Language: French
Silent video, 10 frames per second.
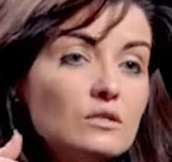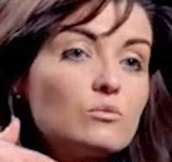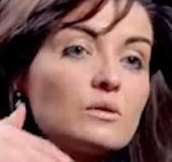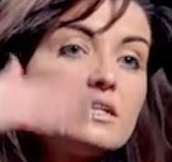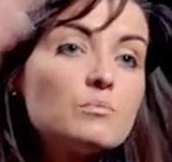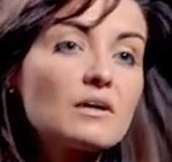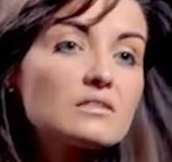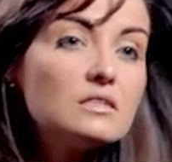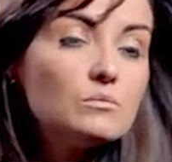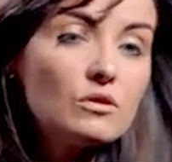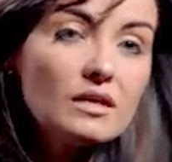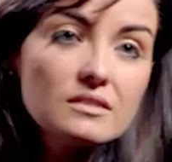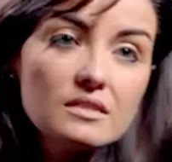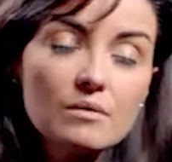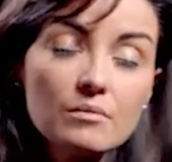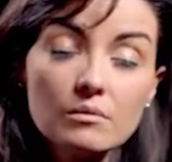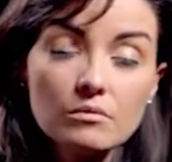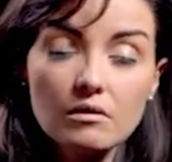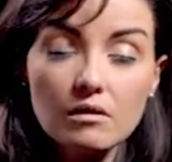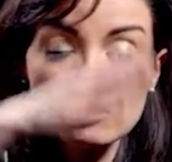y compris les principes de l'ICMM,